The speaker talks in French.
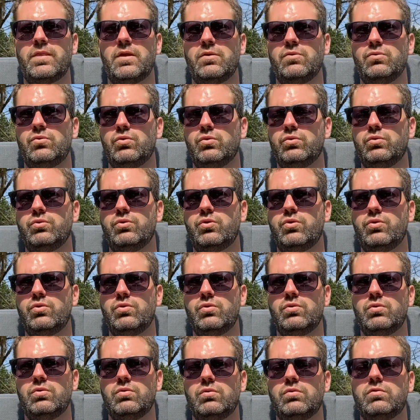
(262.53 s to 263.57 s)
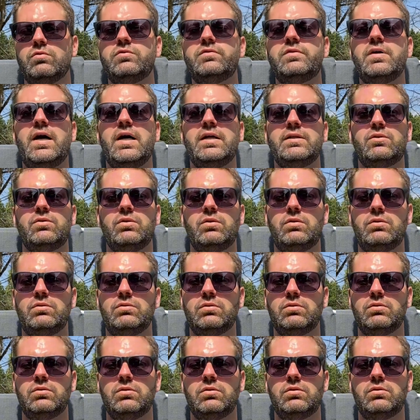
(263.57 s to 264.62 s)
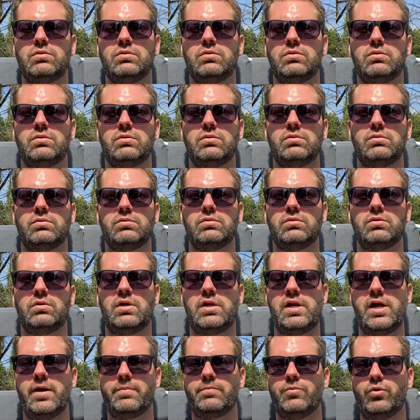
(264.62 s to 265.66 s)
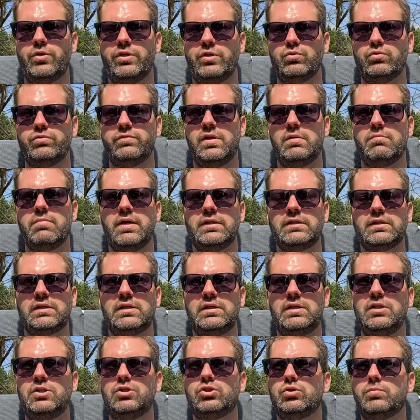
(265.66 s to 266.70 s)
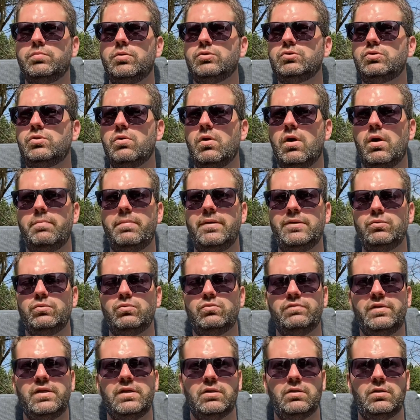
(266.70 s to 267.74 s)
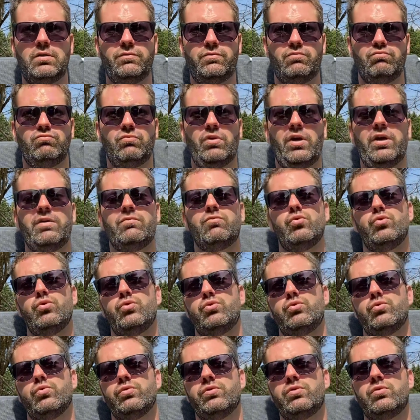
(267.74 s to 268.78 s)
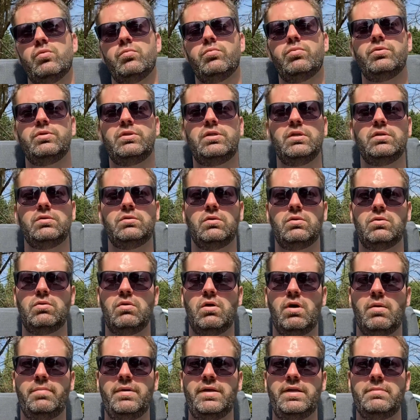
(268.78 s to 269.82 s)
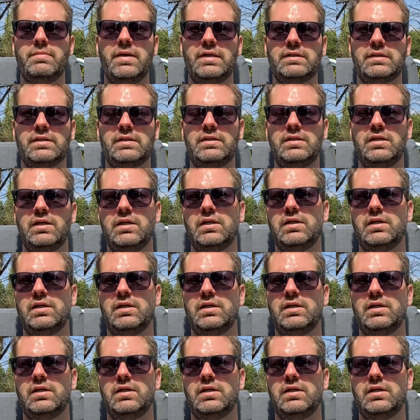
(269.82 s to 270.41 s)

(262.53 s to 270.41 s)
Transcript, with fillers: Donc on va attendre clairement les nouvelles batteries, et je pense qu'il n'y aura pas de nouvelle révolution, si on peut dire, tant qu'il n'y aura pas les batteries